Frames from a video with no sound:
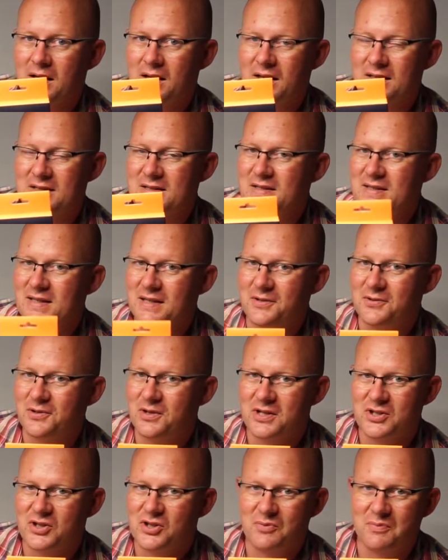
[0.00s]
Das ist
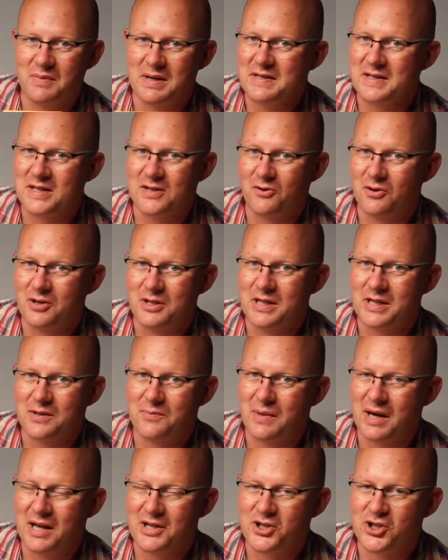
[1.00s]
natürlich gemessen an heutigen
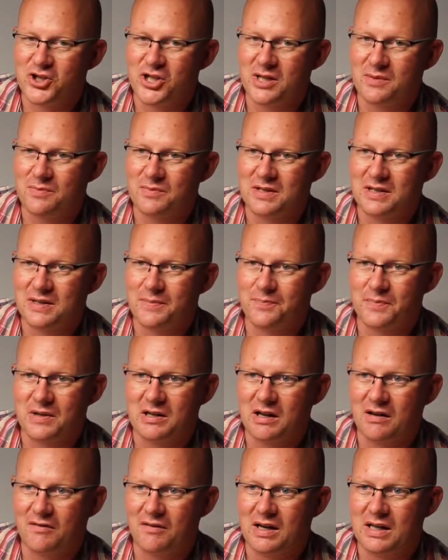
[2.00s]
Maßstäben. Es gibt
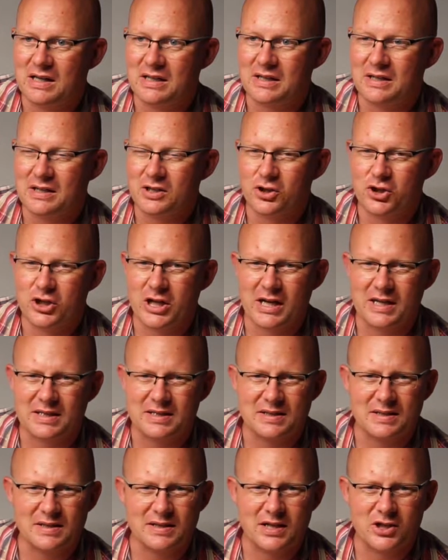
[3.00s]
mittlerweile die
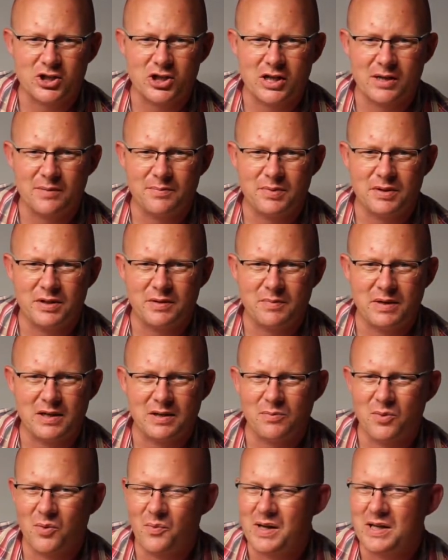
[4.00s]
stärkste Taschenlampe, die man
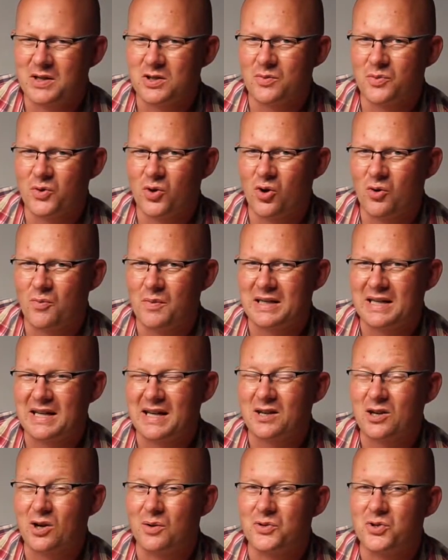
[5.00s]
im Moment so bekommen hat,
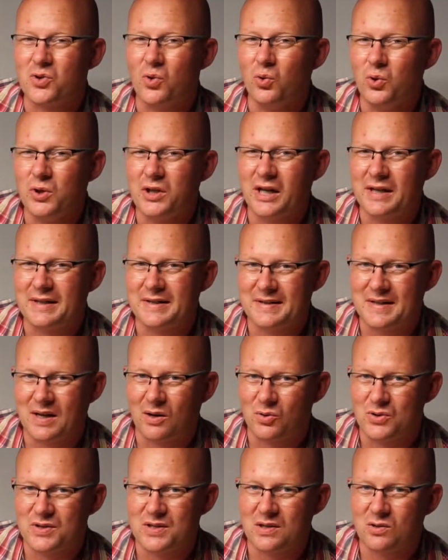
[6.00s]
hat glaube ich
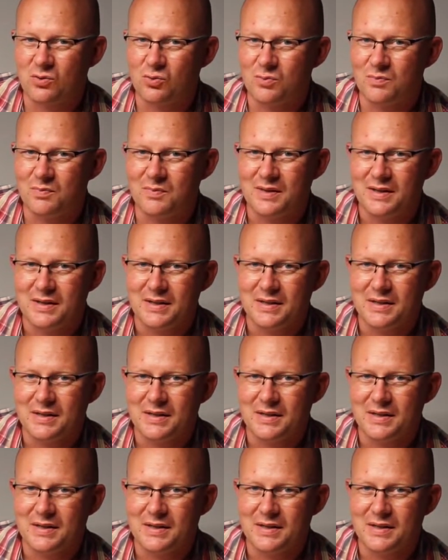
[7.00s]
100.000 Lumen.